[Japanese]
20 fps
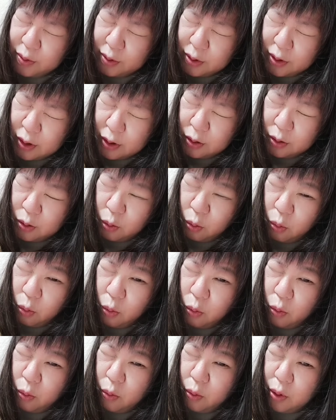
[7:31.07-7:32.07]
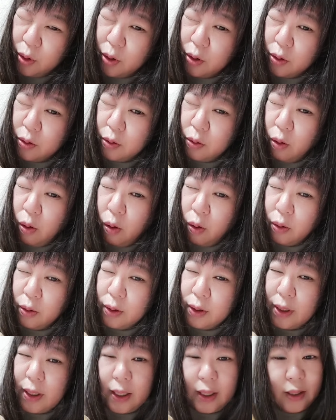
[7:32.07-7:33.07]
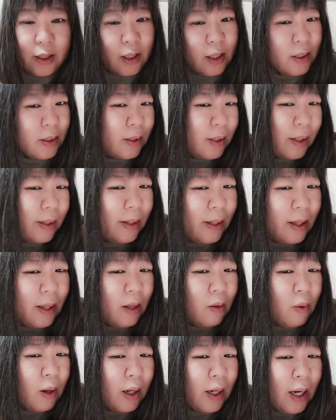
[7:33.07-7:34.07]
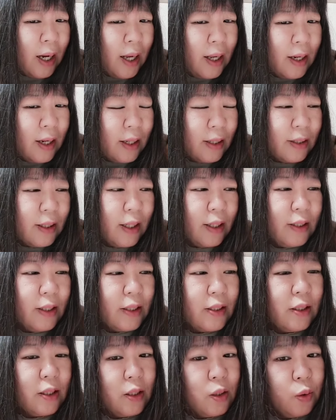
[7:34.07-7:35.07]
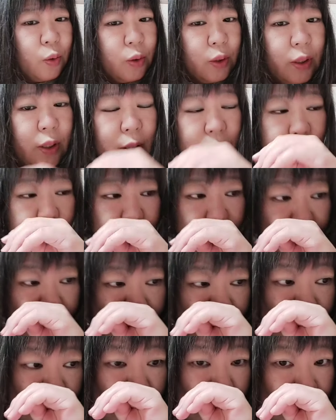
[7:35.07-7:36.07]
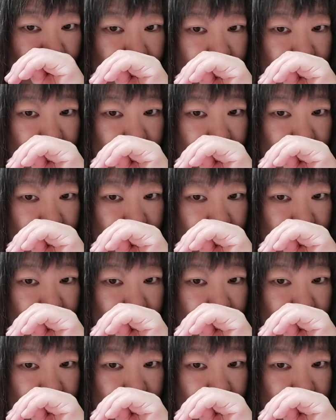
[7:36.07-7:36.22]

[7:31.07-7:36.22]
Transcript: てどういう本なんですかねわからないですね正直言って。